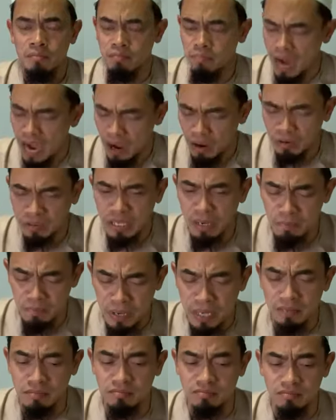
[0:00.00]
บ่าวที่
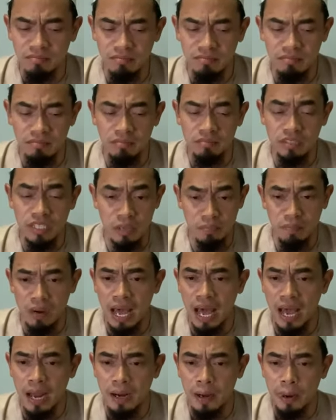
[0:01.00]
ผิดที่พ
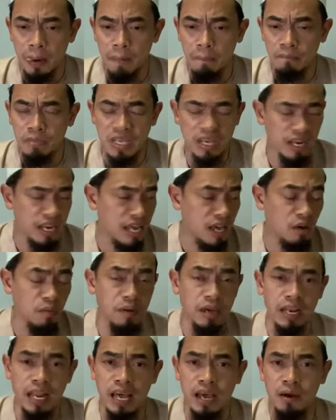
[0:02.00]
ลาดที่เลวไป
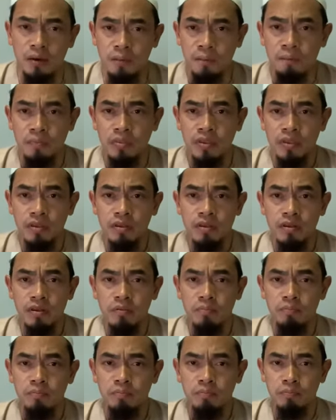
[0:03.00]
แล้ว
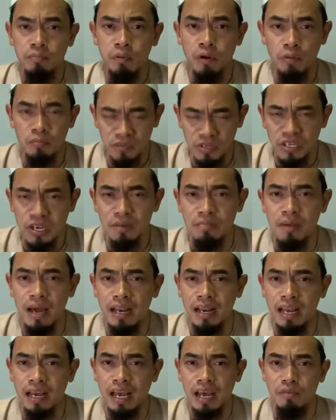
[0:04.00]
ผมเชื่อมั่น
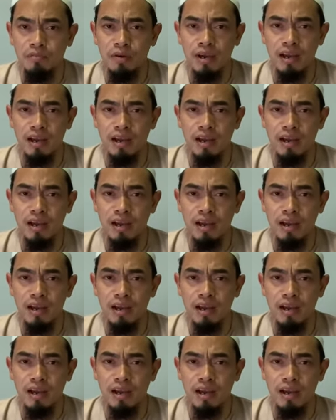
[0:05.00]
นะครับ